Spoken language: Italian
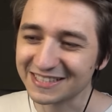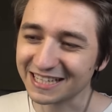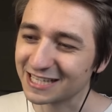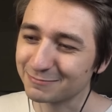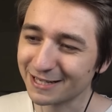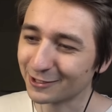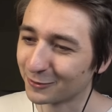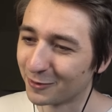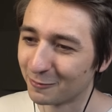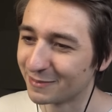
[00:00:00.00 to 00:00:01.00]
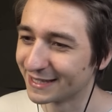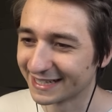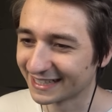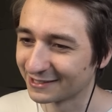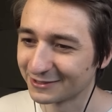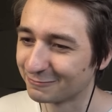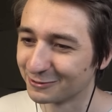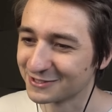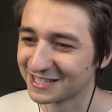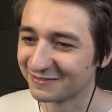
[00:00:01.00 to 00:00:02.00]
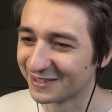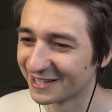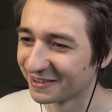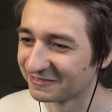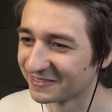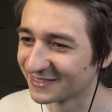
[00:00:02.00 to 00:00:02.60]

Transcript: sa che ha sbagliato mobile, regà, non è possibile, mamma